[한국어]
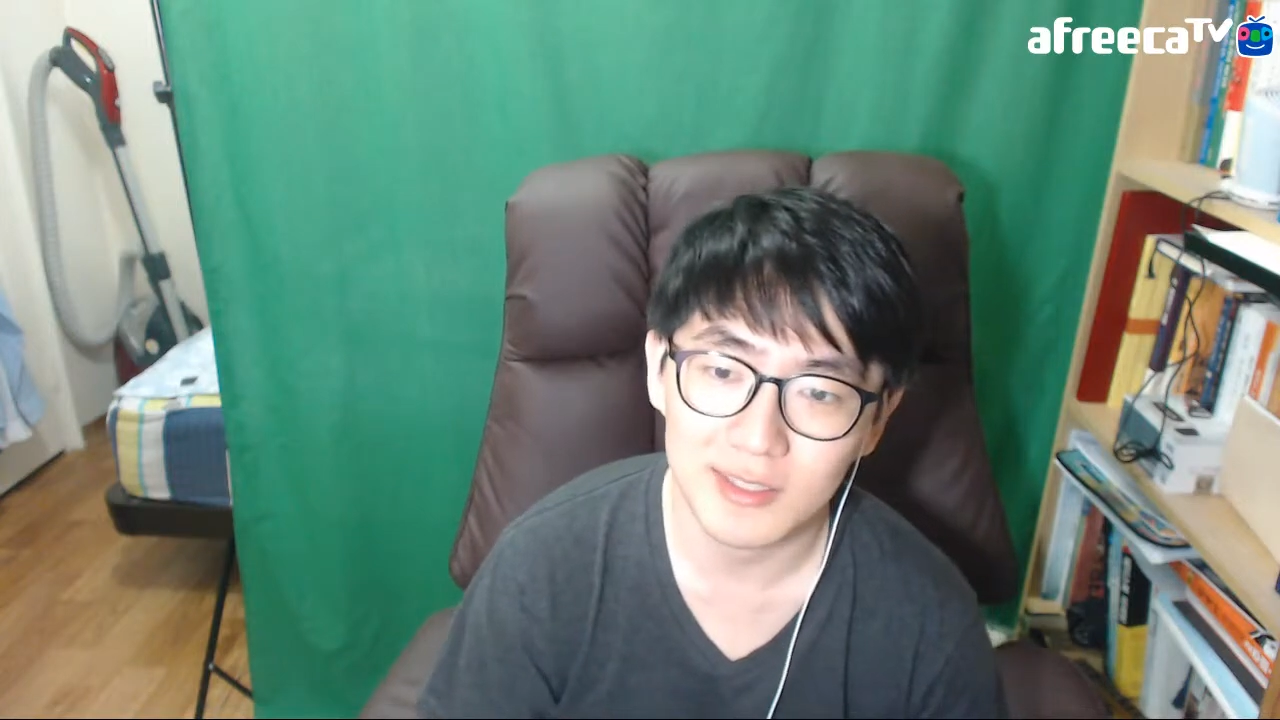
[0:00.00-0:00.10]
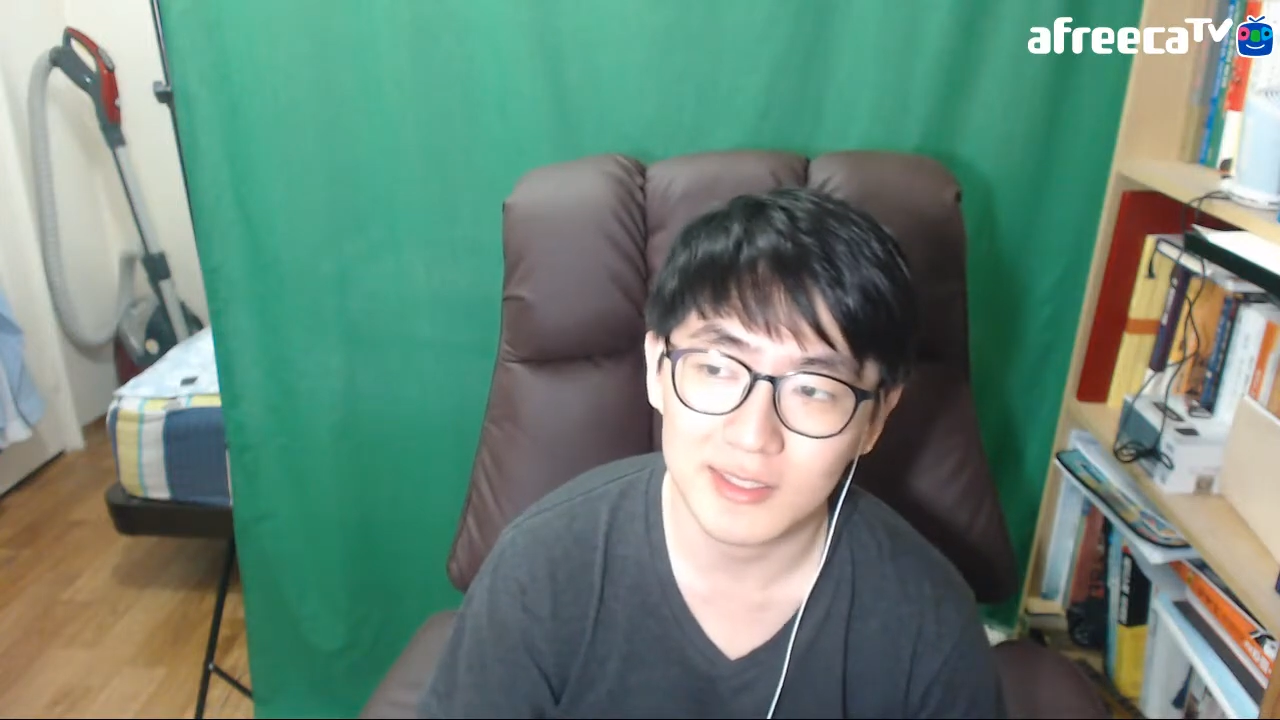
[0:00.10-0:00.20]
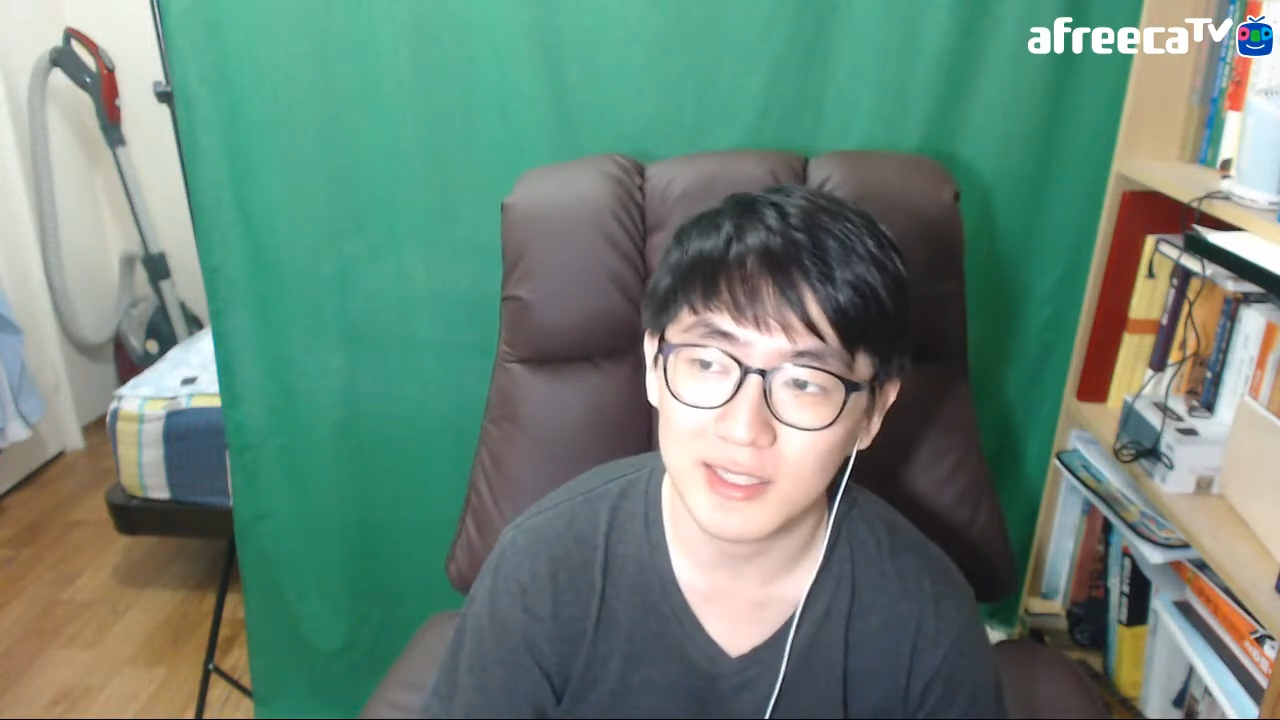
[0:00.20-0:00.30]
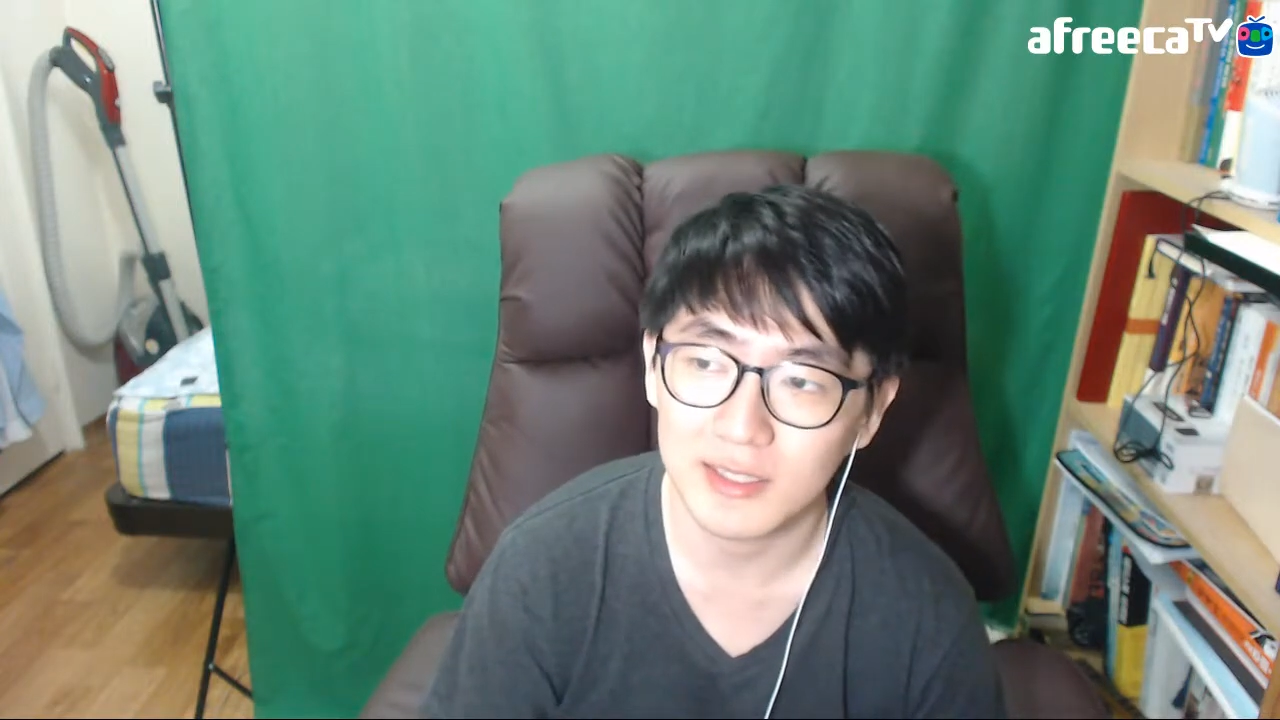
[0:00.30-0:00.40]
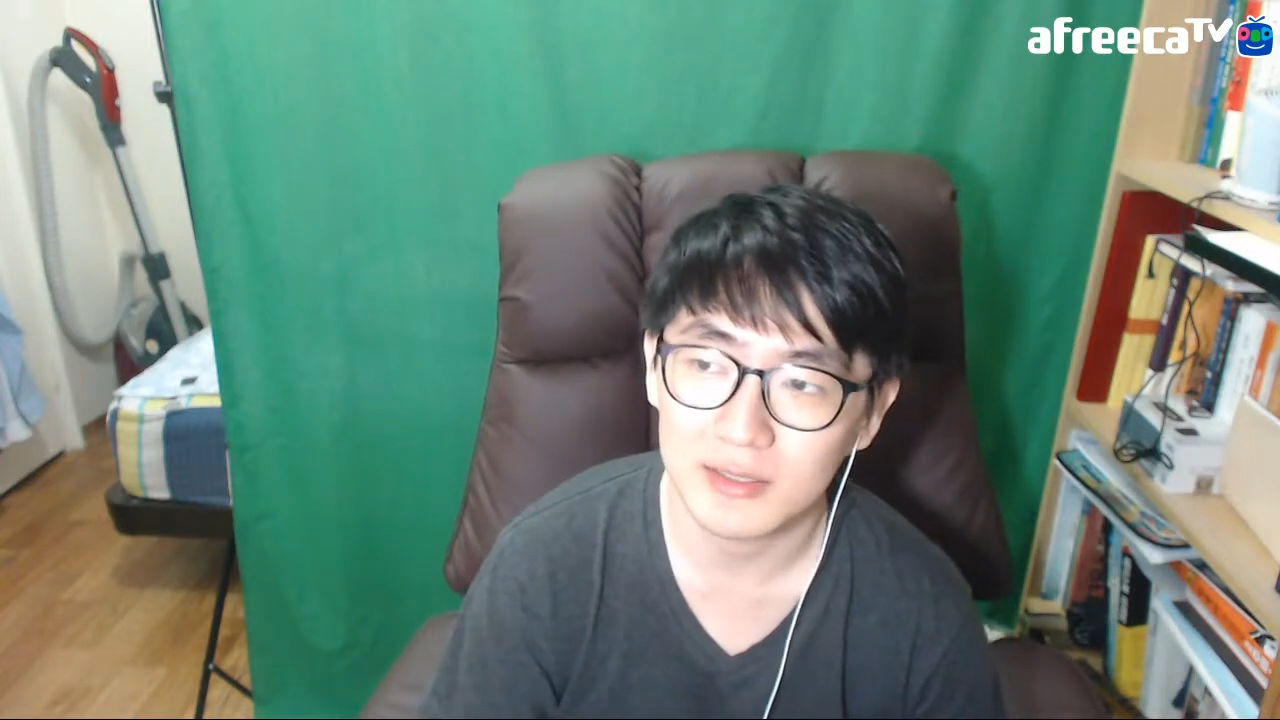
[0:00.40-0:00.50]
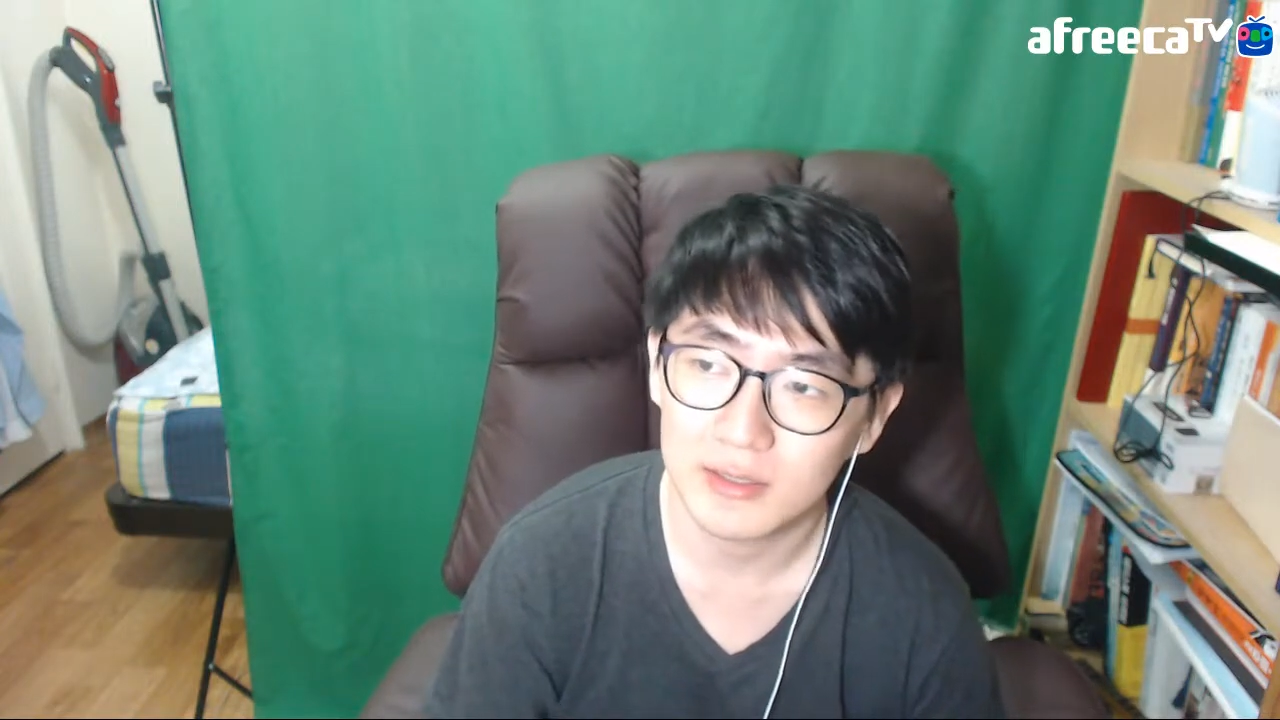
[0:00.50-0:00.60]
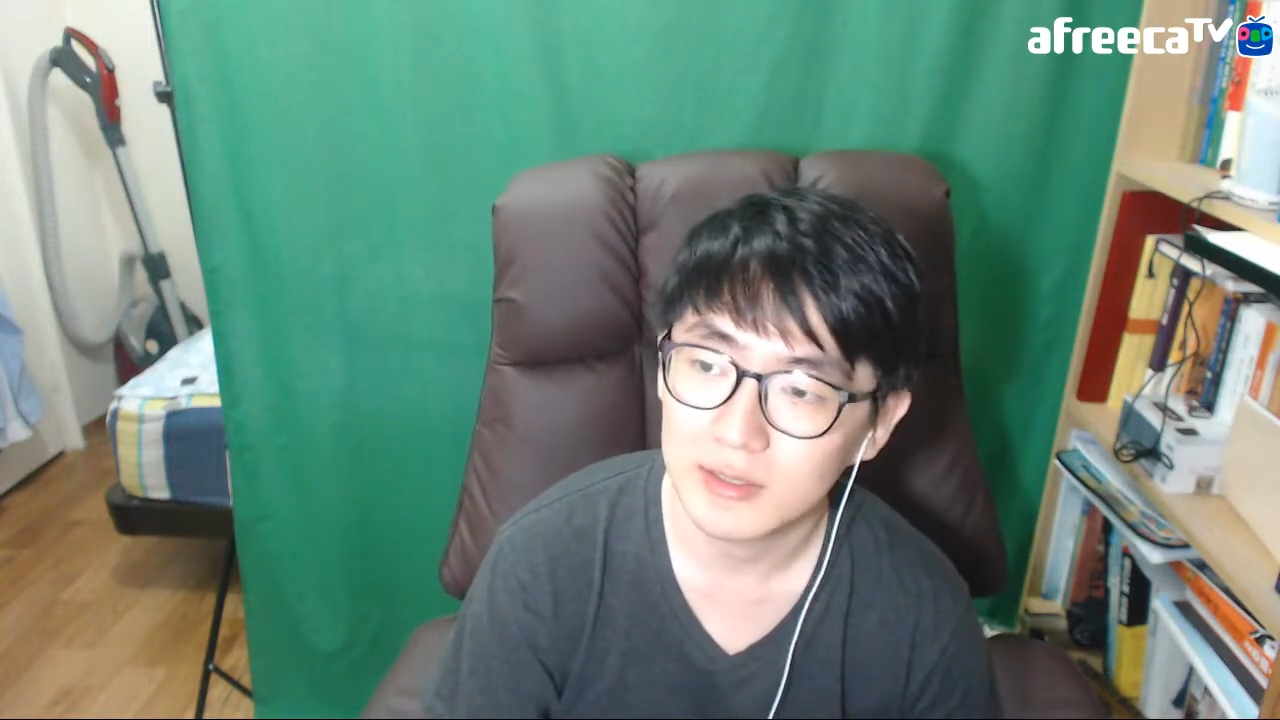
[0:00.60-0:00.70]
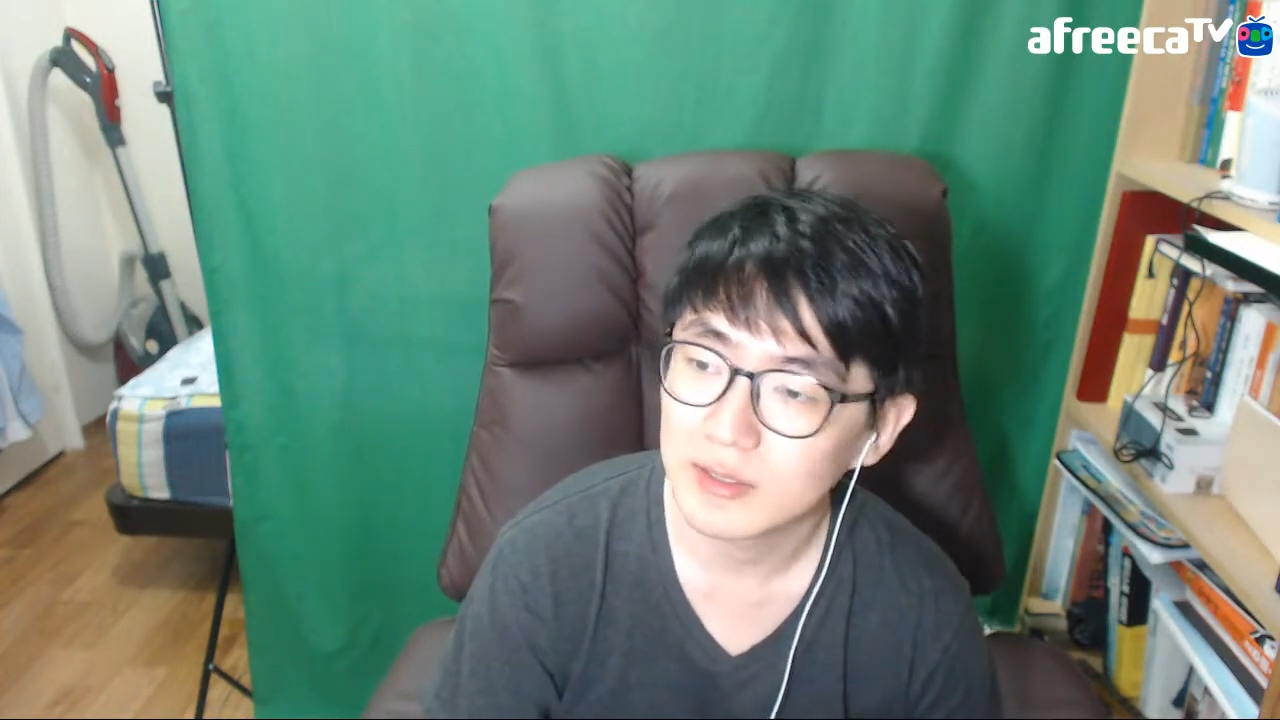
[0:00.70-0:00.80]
이제